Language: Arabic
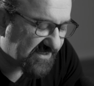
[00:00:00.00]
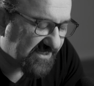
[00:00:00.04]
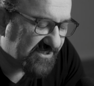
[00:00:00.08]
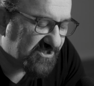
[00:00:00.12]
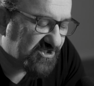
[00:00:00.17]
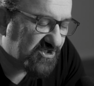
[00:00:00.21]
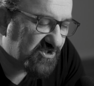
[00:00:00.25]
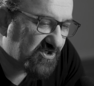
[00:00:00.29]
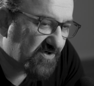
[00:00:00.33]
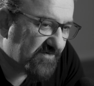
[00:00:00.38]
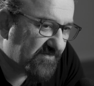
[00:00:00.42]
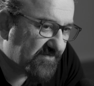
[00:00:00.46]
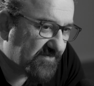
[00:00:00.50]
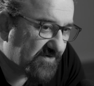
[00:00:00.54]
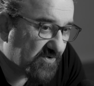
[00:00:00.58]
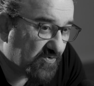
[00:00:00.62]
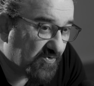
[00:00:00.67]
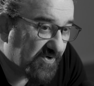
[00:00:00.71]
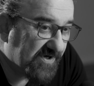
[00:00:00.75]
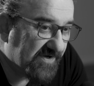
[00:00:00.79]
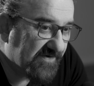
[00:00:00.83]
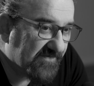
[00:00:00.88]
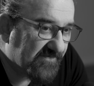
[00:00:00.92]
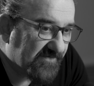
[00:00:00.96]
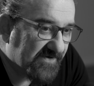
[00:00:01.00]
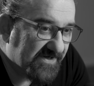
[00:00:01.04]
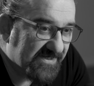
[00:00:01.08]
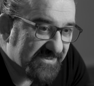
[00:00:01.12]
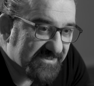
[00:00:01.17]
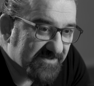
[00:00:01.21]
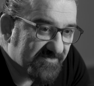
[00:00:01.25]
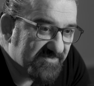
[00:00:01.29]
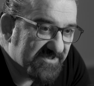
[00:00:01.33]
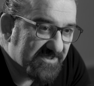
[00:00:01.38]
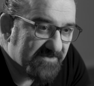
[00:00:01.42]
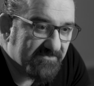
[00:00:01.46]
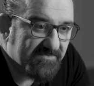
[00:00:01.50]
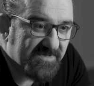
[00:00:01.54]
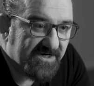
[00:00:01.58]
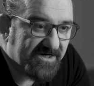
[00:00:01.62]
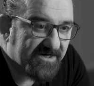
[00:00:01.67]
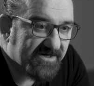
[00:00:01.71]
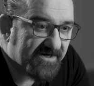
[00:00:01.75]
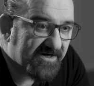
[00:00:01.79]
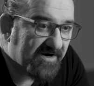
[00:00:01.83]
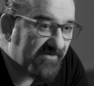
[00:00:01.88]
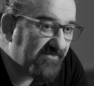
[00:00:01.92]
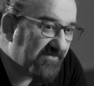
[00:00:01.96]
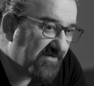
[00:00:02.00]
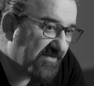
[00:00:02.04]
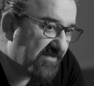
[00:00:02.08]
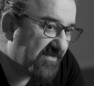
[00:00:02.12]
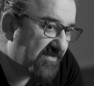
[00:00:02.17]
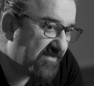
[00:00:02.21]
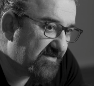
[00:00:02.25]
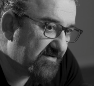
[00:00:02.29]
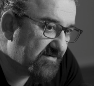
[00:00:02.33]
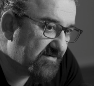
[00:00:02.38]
ستيجز اوف جريف اللي تبدي بالرفض